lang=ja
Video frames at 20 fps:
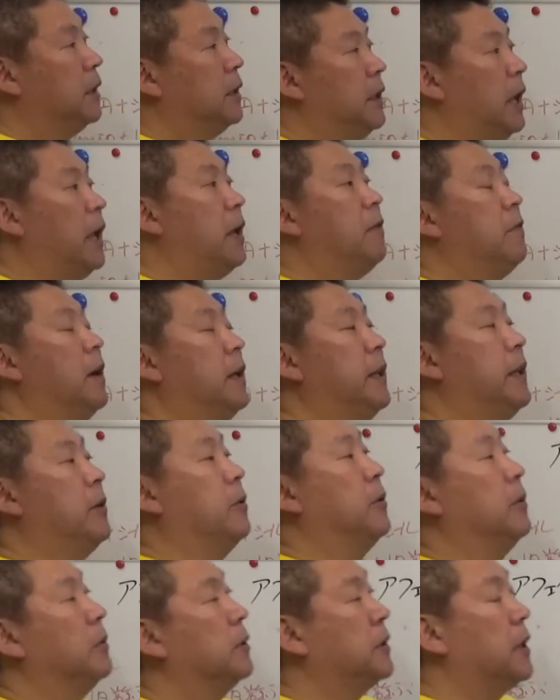電話で
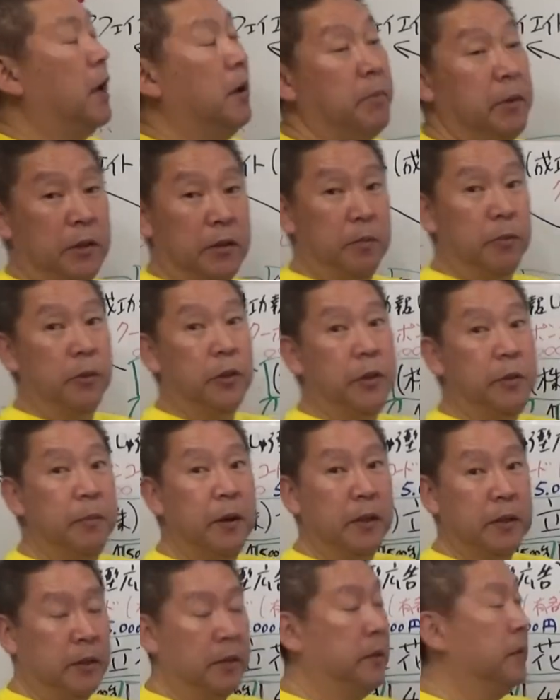のサービスもし
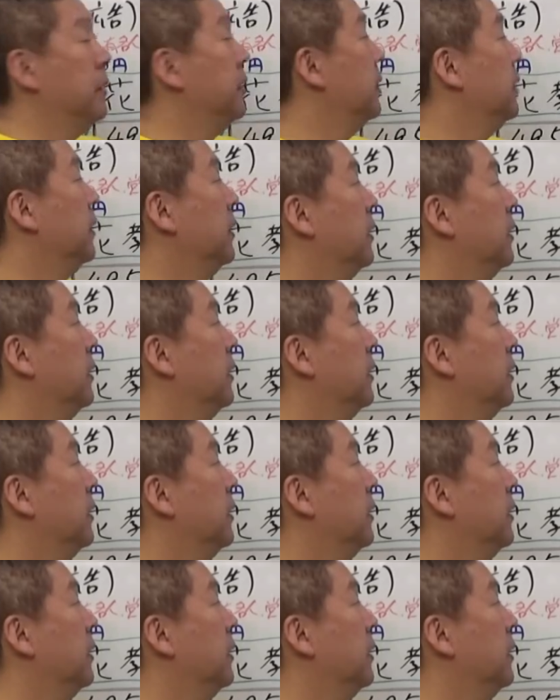ます。